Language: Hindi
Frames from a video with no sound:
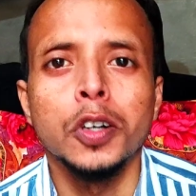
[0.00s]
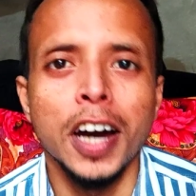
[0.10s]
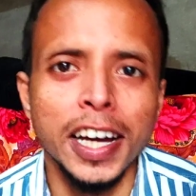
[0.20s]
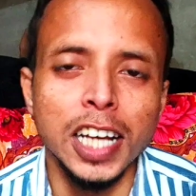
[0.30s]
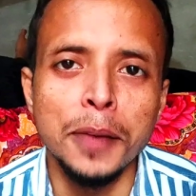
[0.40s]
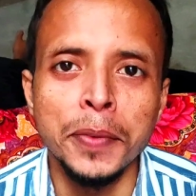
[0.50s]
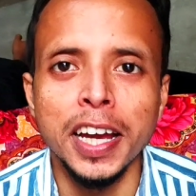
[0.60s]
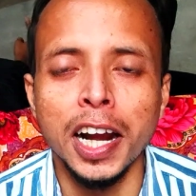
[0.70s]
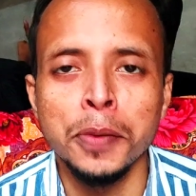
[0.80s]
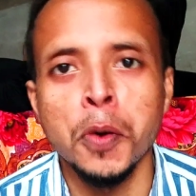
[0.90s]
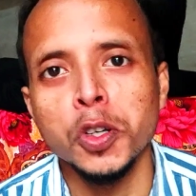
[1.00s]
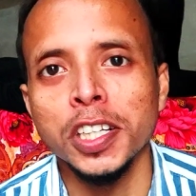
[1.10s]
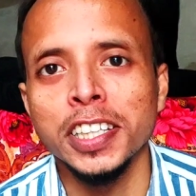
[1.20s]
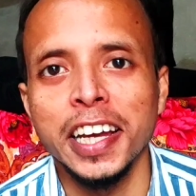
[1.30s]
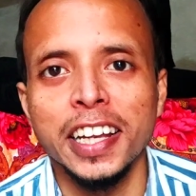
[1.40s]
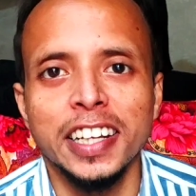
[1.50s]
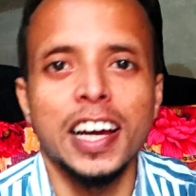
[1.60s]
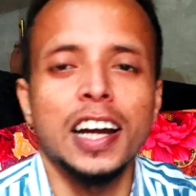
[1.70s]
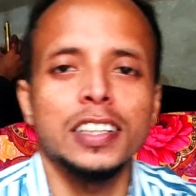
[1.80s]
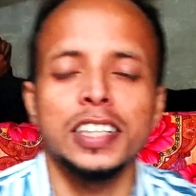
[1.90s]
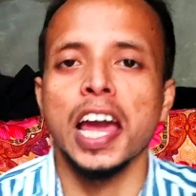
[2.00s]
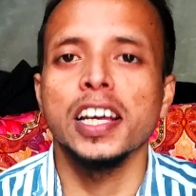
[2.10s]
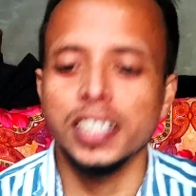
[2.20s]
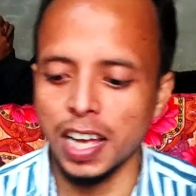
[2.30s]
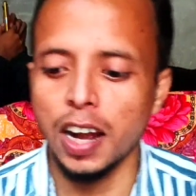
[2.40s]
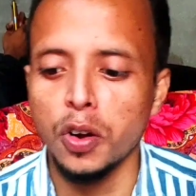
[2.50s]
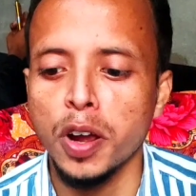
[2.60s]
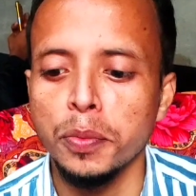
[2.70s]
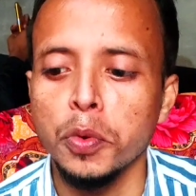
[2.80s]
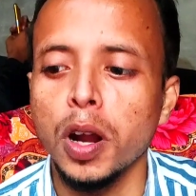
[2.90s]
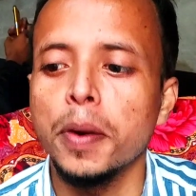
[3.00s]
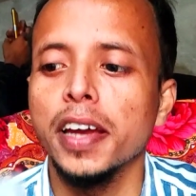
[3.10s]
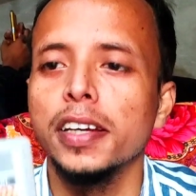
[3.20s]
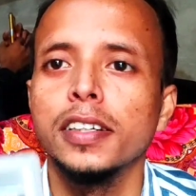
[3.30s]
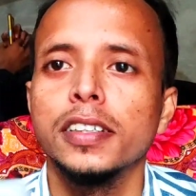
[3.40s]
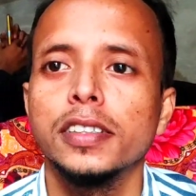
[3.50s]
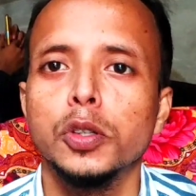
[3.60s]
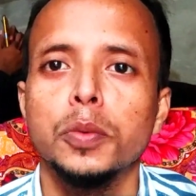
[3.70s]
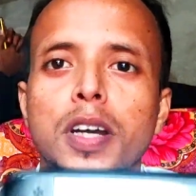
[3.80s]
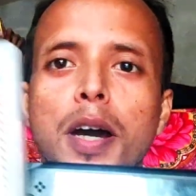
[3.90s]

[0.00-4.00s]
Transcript: तो गाइज आपने यार अनबॉक्सिंग देख ली यार थैंक्स यार रोहन बुरा भाई जो